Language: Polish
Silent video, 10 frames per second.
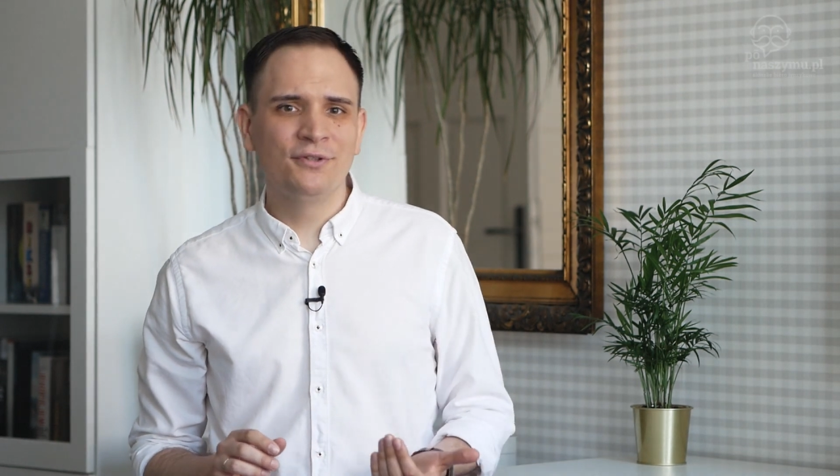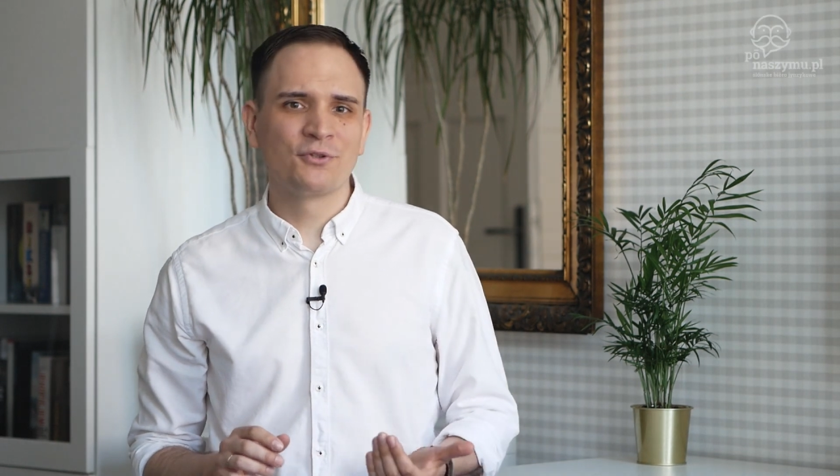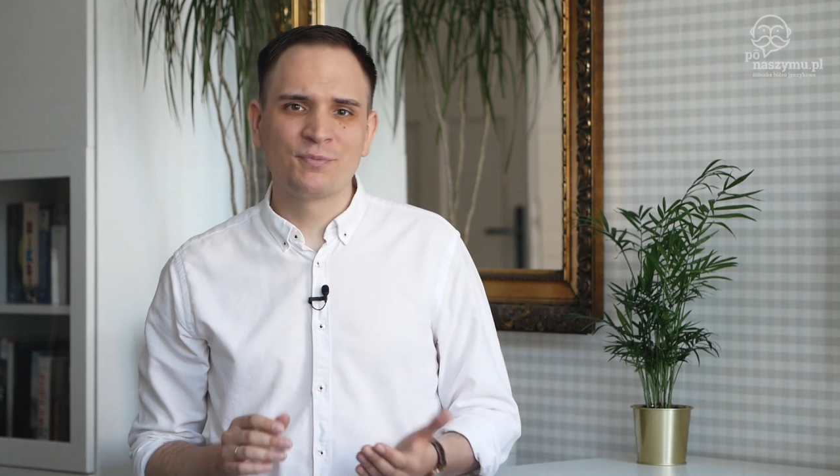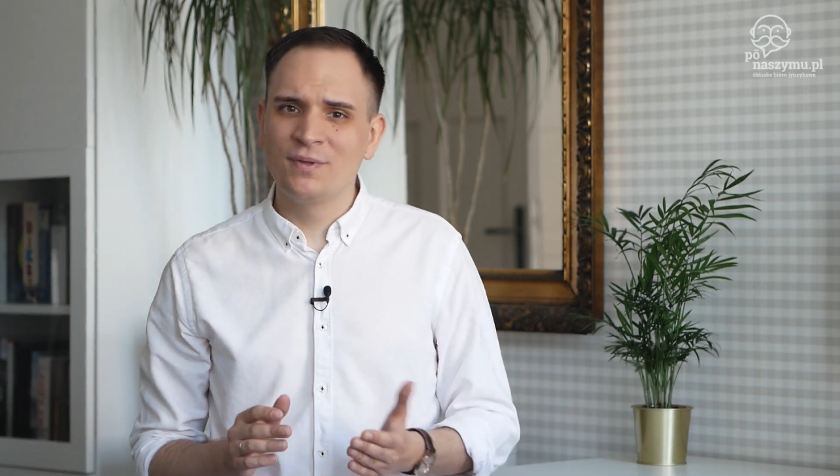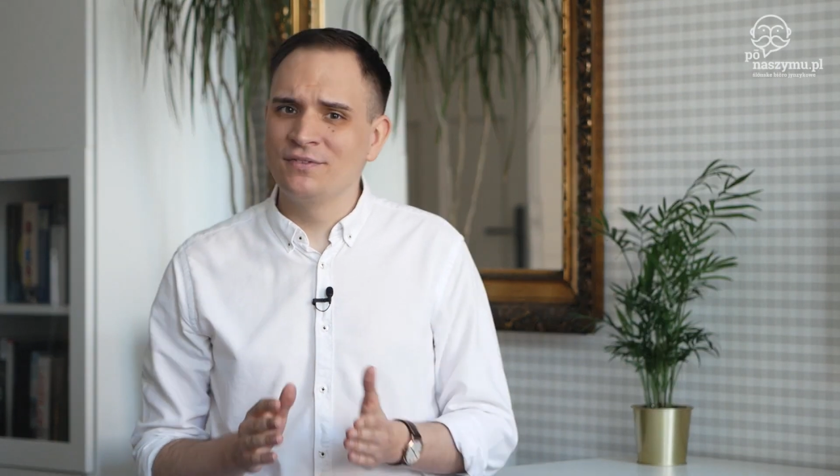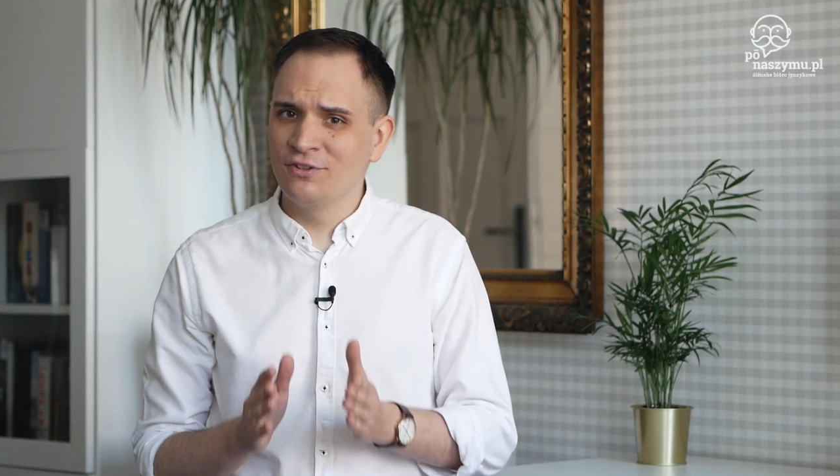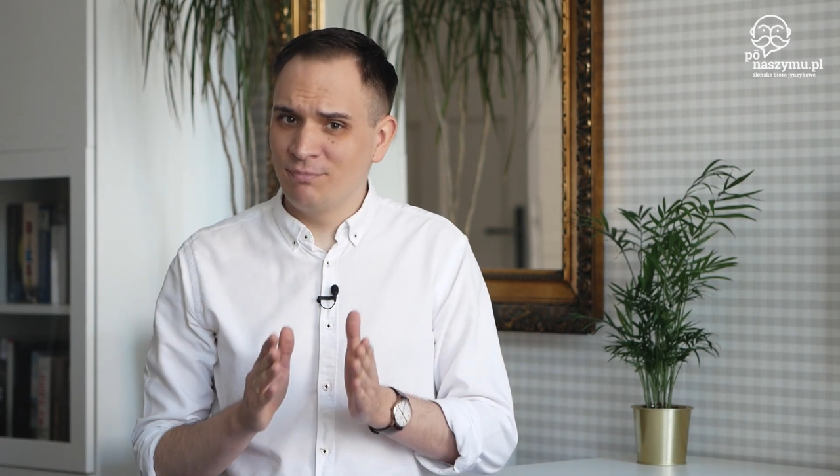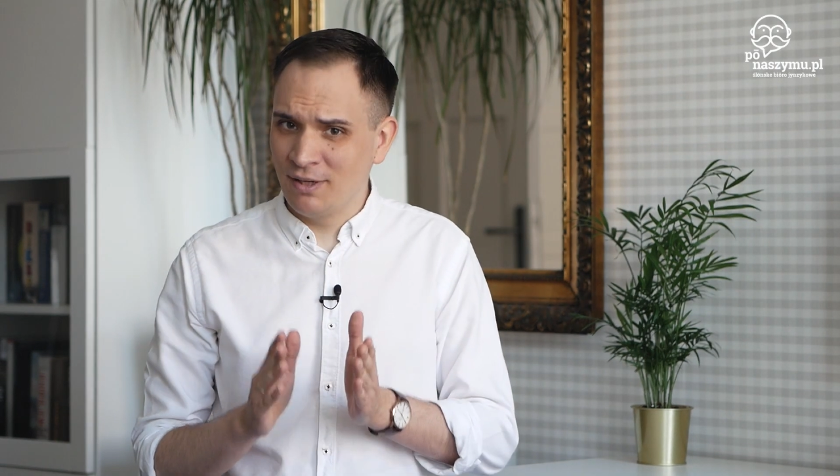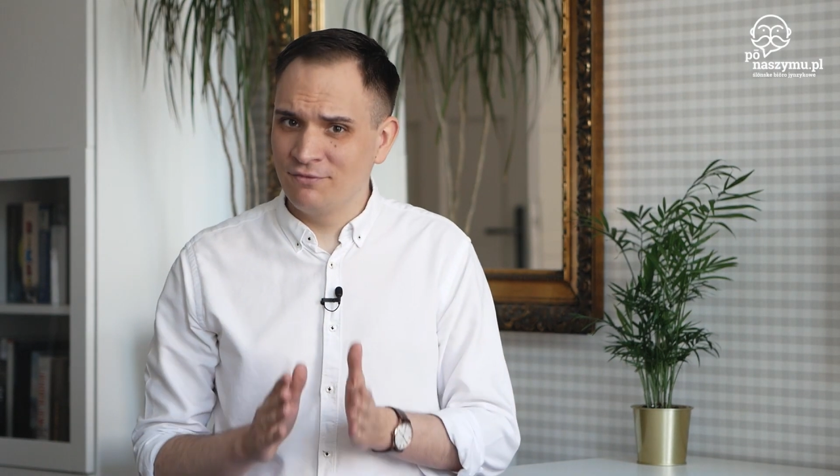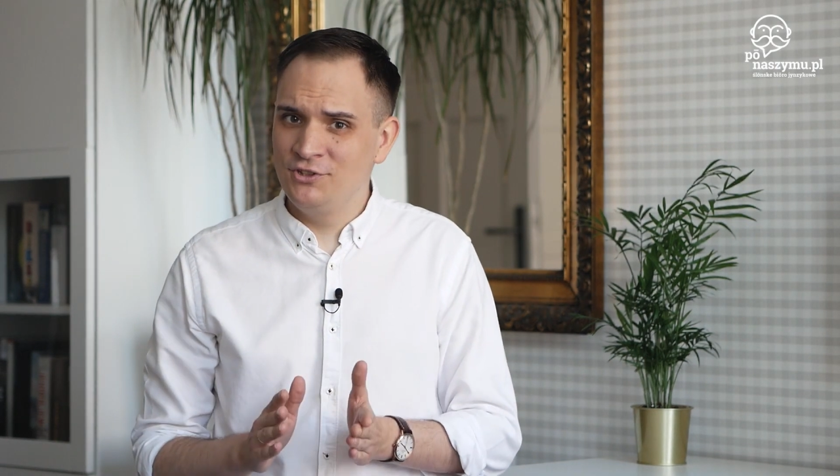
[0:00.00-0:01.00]
już pewnie
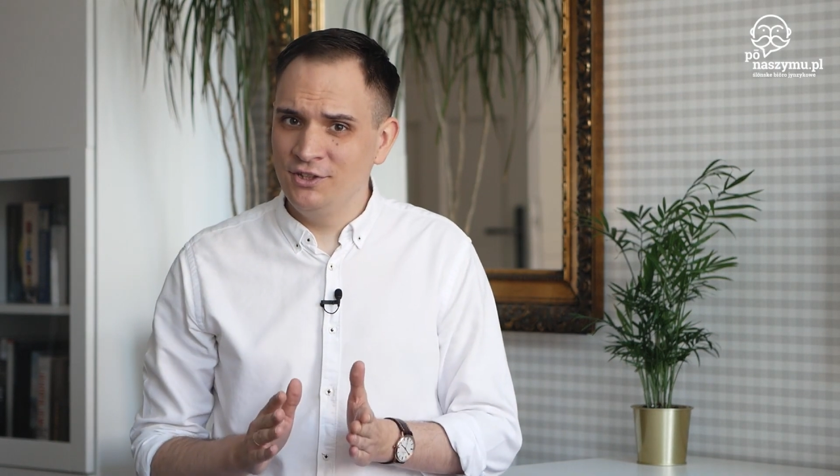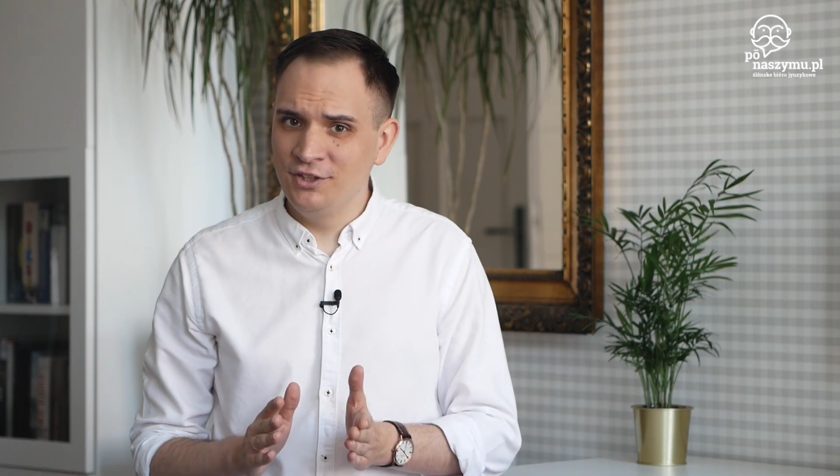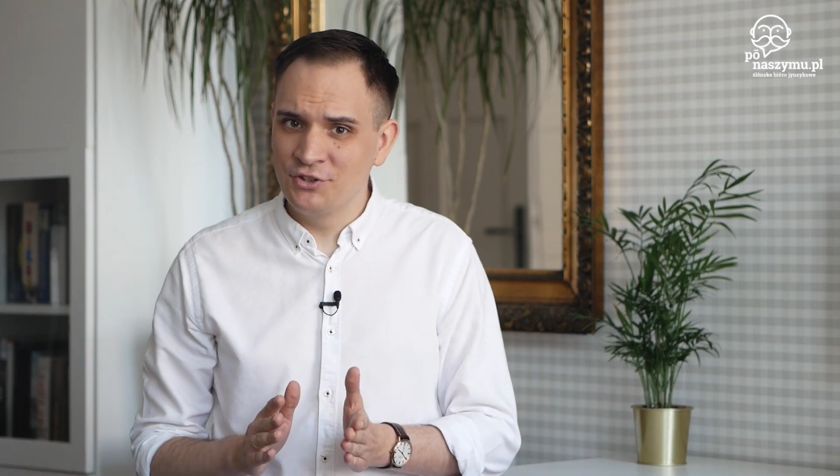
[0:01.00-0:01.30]
sprawdzili,